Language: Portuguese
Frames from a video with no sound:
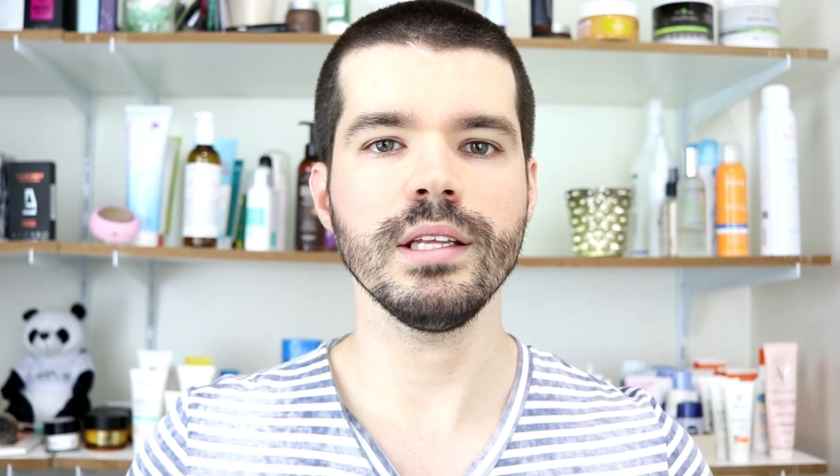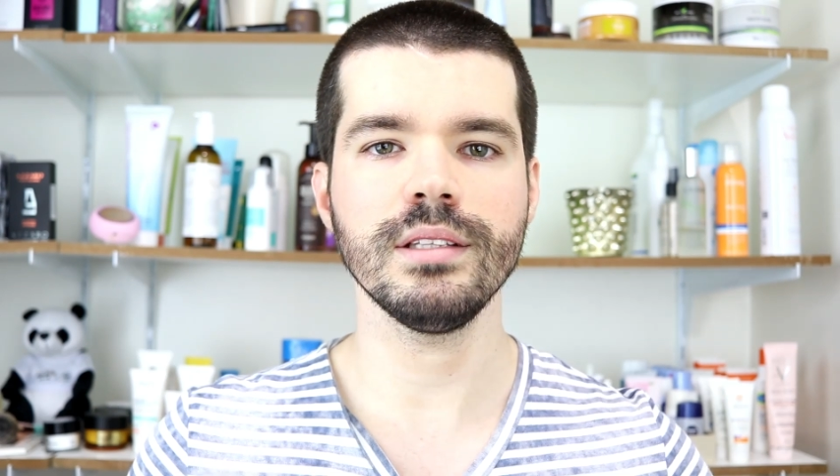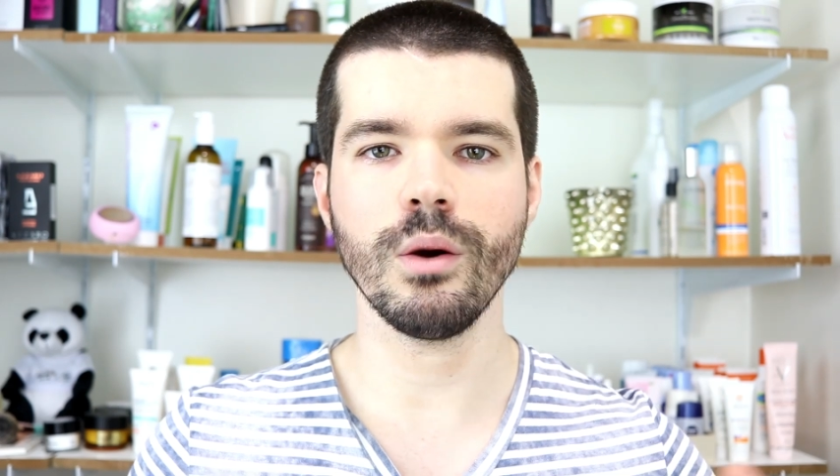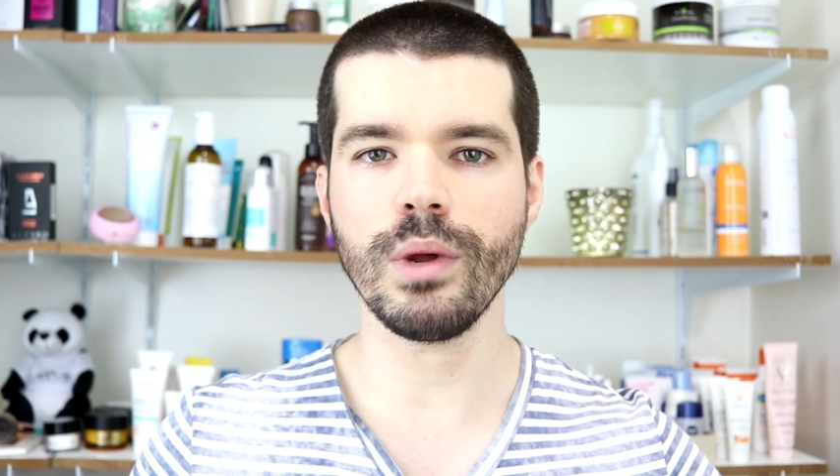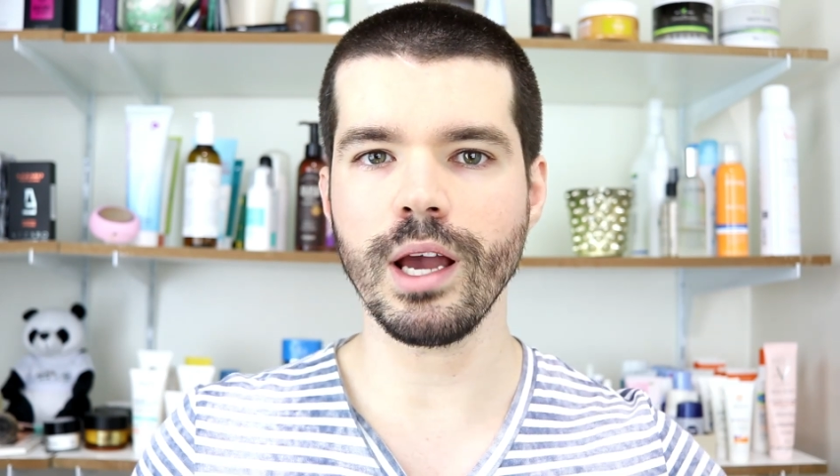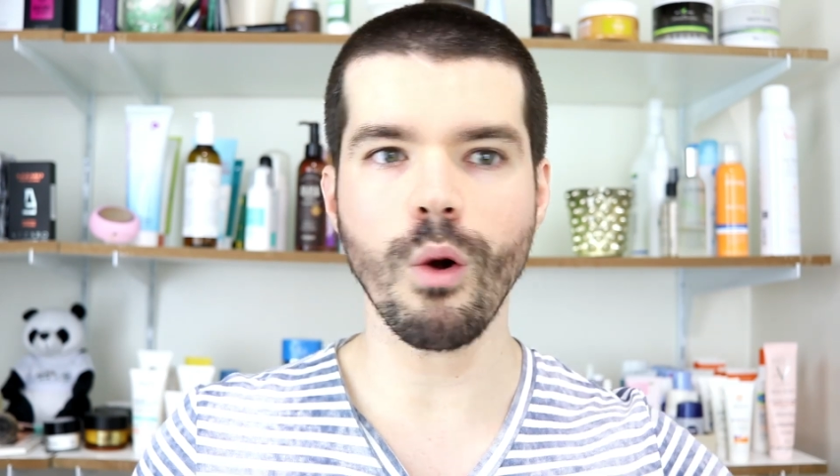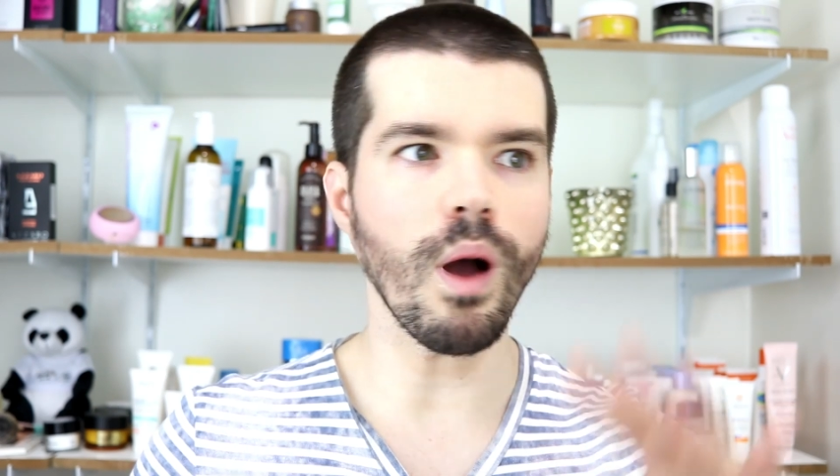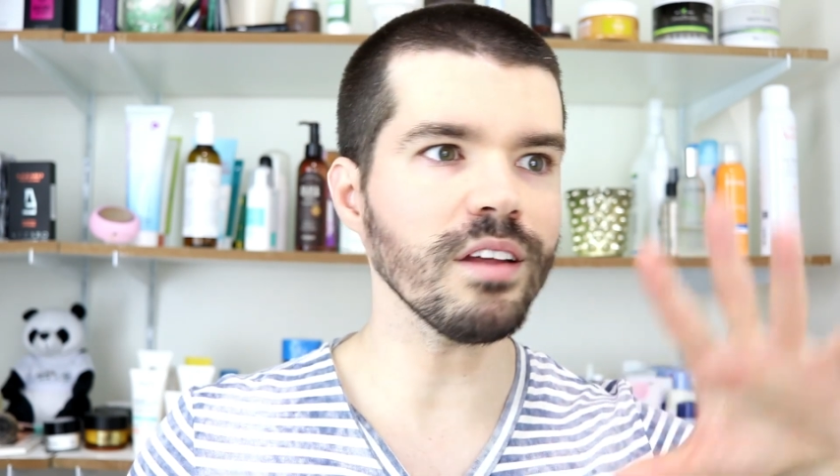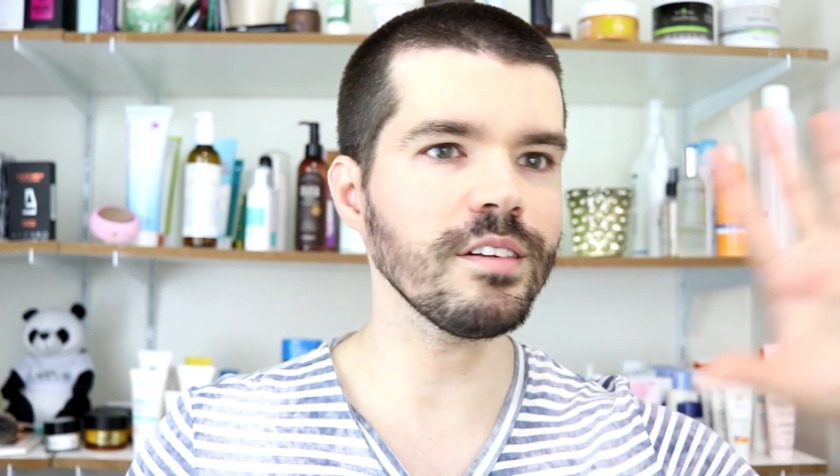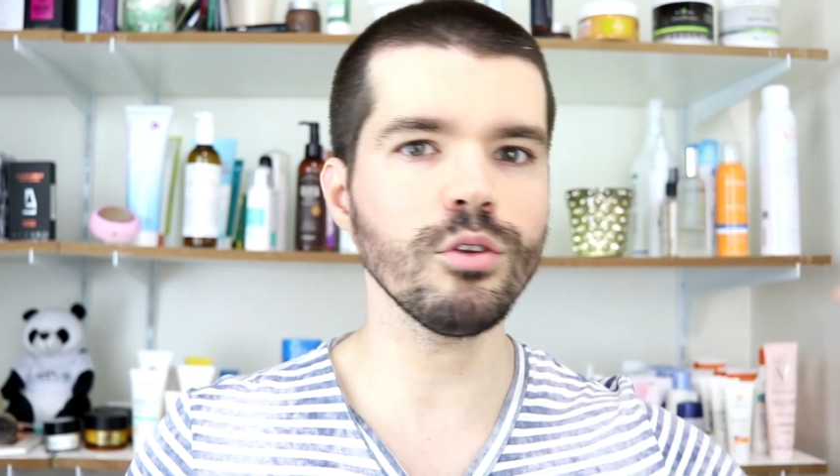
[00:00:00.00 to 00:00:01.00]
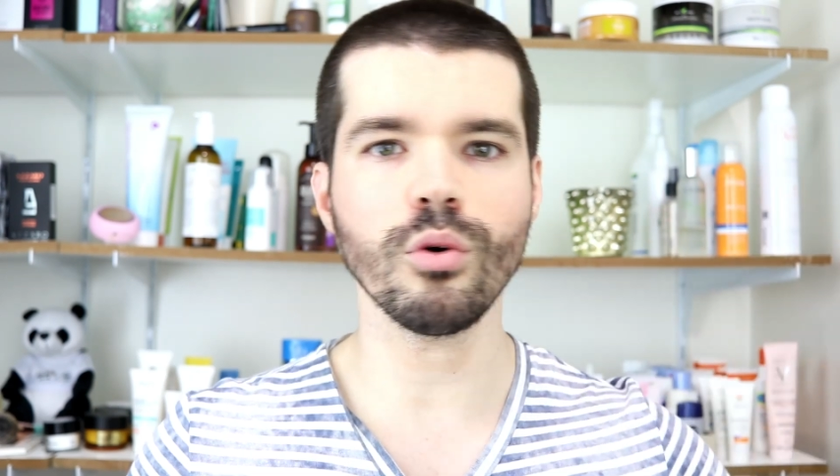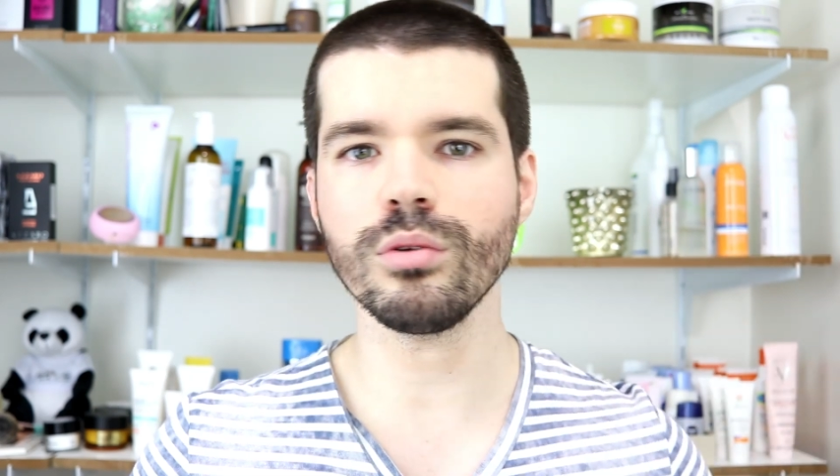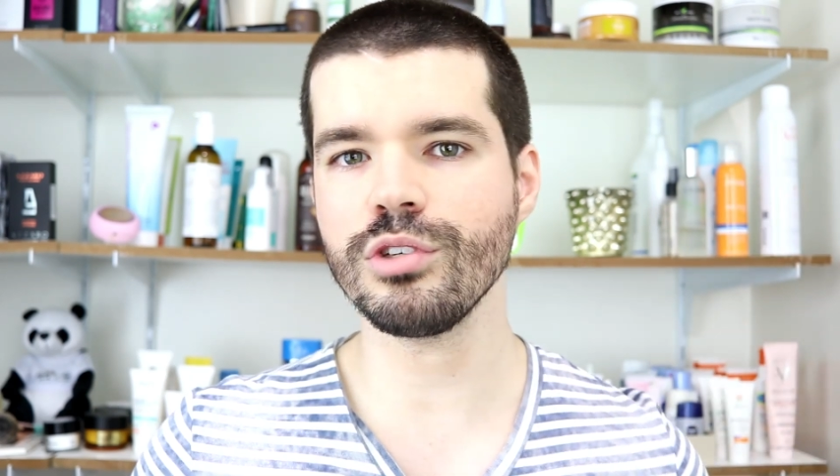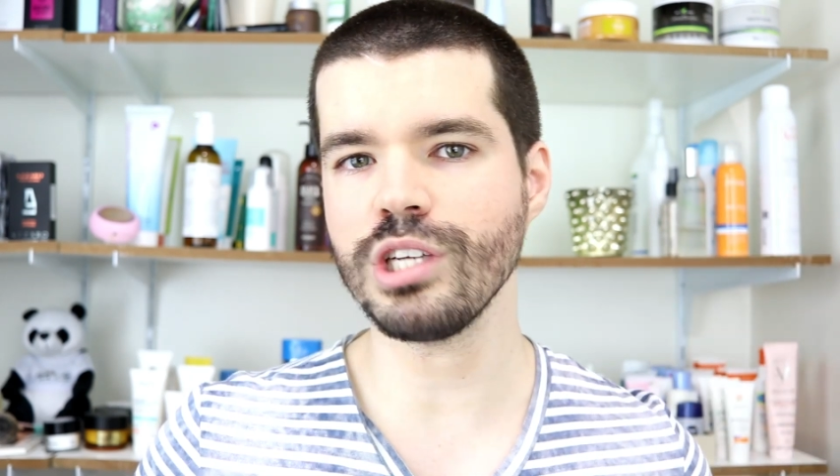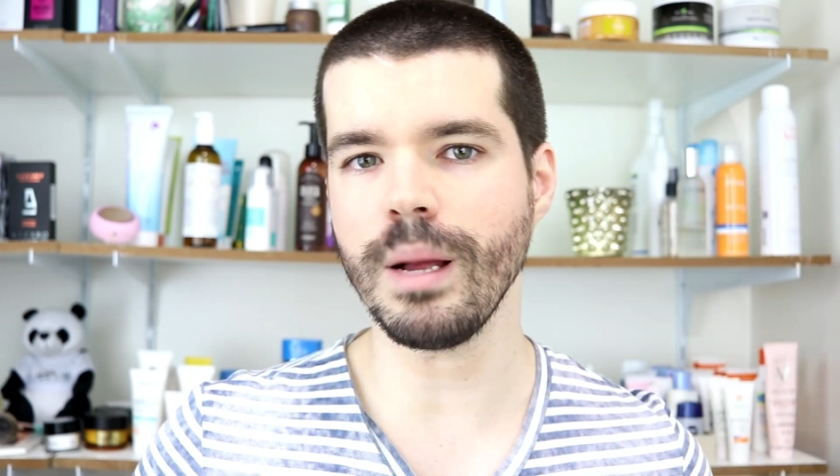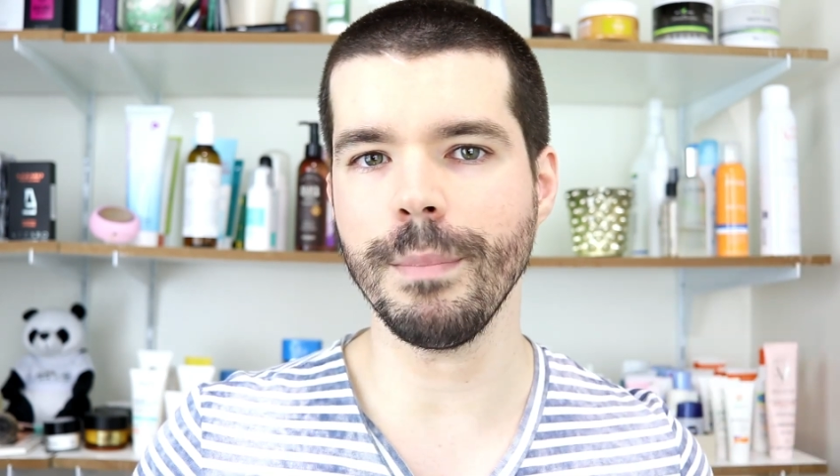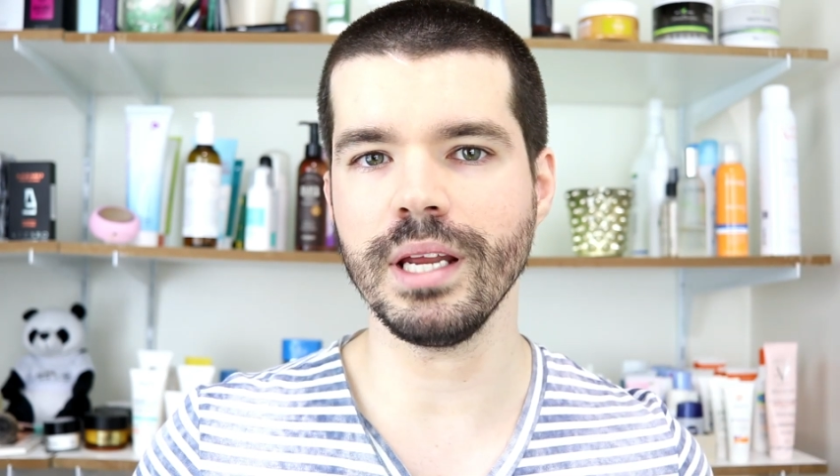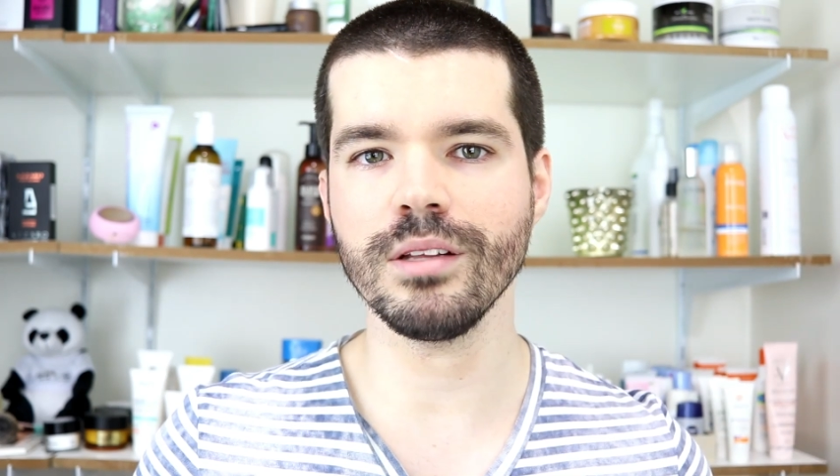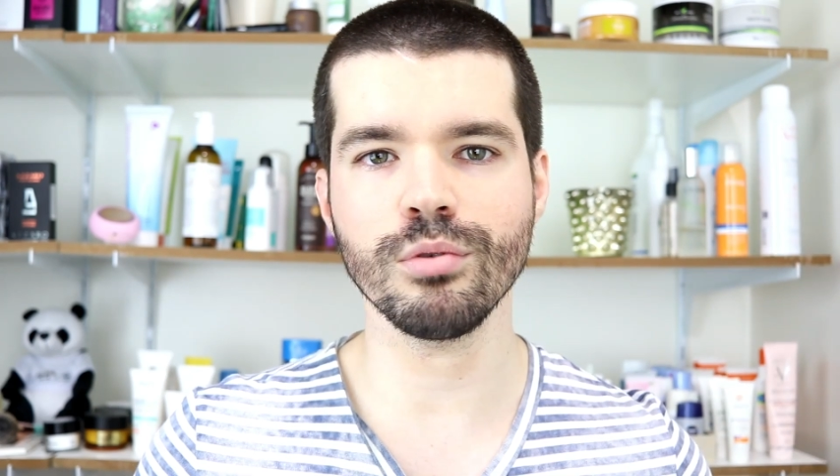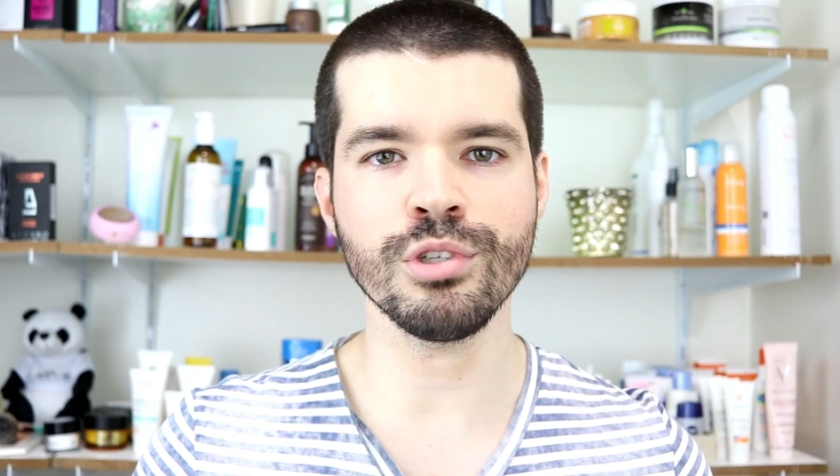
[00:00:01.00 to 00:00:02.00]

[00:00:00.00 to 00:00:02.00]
então ele é quase todo chá preto.